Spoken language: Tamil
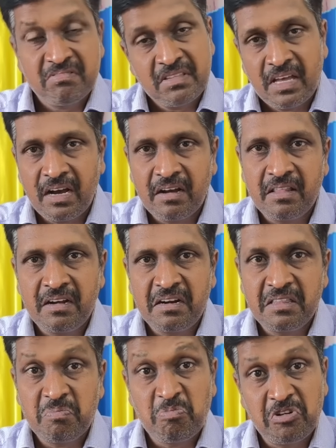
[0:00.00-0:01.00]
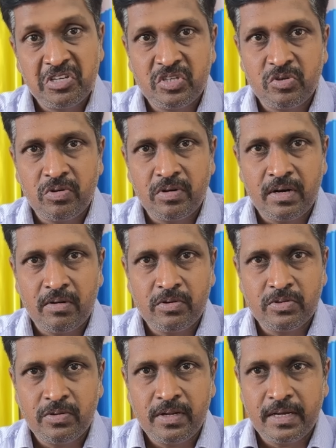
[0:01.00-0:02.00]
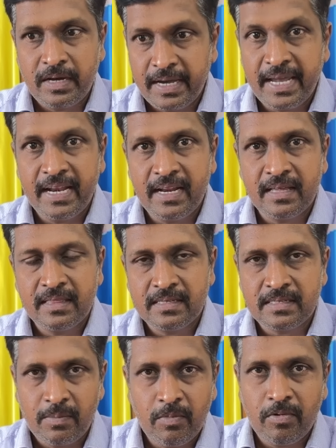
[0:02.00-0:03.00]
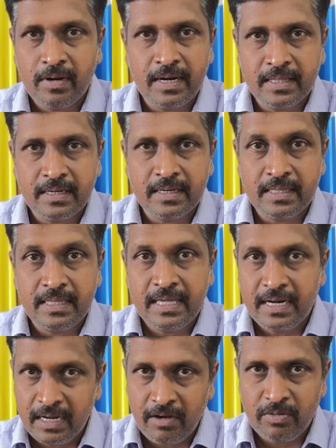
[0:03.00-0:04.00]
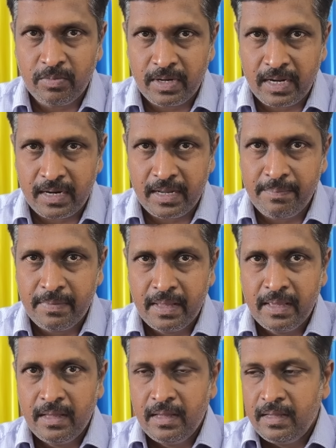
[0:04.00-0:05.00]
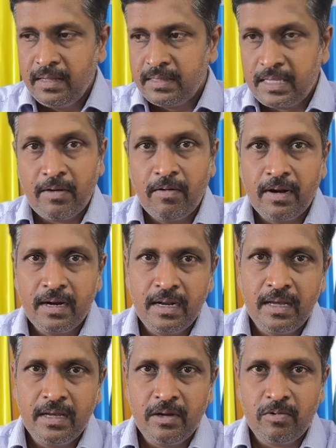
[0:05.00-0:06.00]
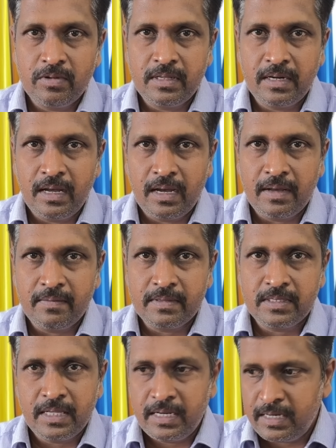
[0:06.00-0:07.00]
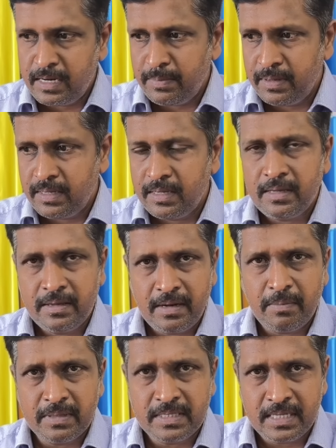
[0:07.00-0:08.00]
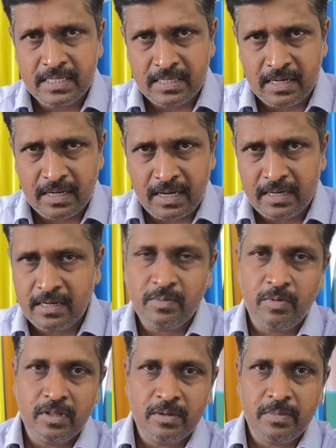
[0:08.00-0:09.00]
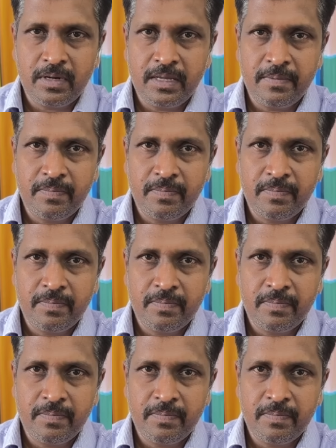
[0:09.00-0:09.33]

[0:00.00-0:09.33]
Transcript: தாக்குதல் நடத்தி முடிச்சுட்டுன்ற அளவுக்கு சொல்லியிருக்காங்க என்ன அந்த சம்பவங்கள் நடந்திருக்கு இது இரண்டாவது முறையான தகவல்களை கொடுத்துருக்காங்க சரி நம்ம ரொம்ப சீரியஸான கண்டென்ட் போகிறதுக்கு முன்னாடி